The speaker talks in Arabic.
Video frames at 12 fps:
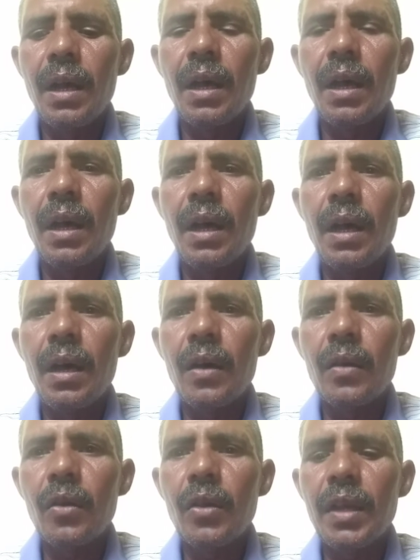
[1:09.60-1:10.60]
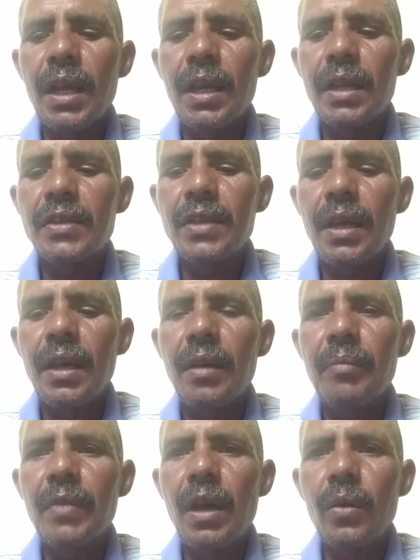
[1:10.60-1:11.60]
آه، ركن
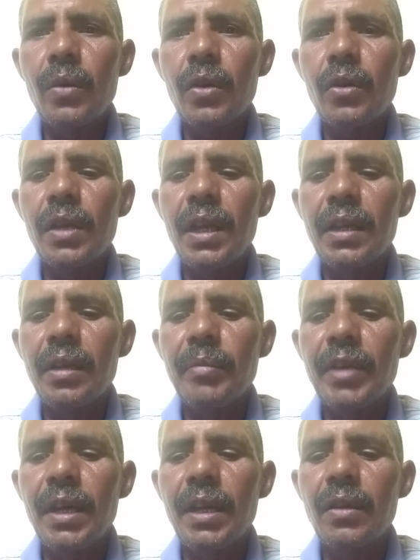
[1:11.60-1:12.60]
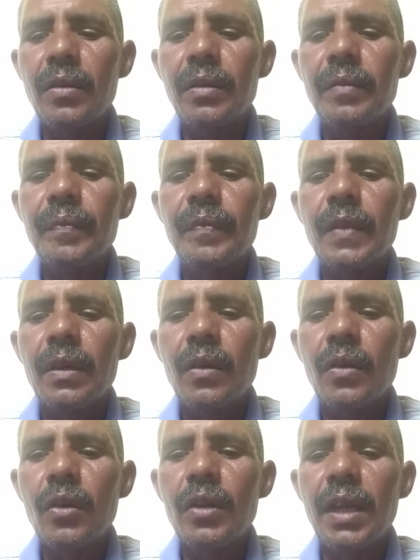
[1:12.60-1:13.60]
الإسلام أو ركن الإيمان
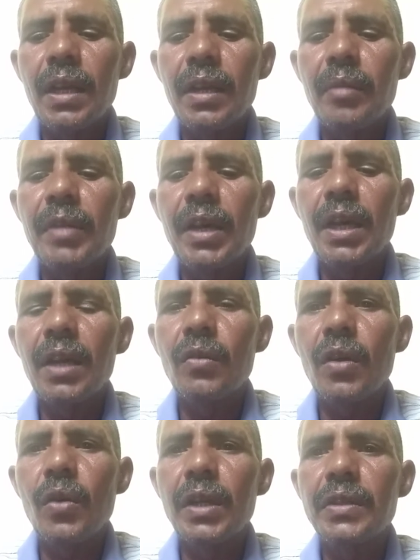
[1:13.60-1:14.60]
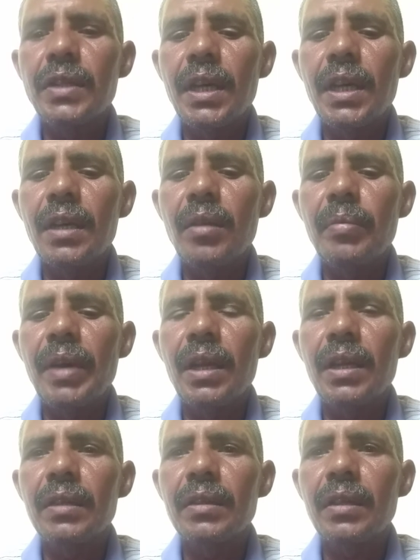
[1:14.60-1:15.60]
ركن الإيمان وهو الجانب
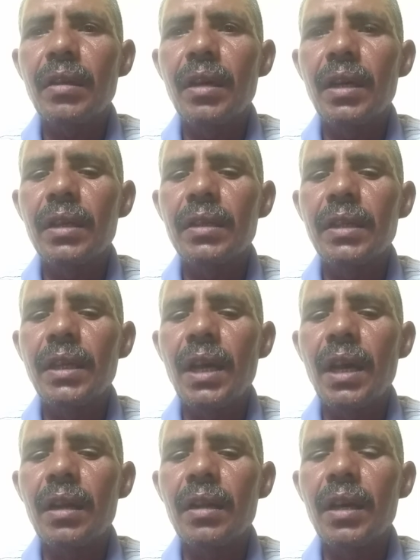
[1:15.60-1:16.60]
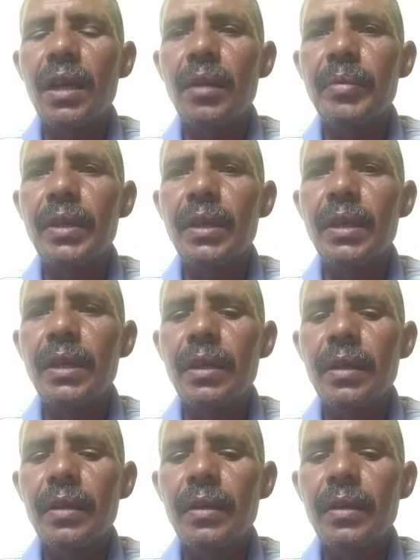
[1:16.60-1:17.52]
الاعتقادي القلبي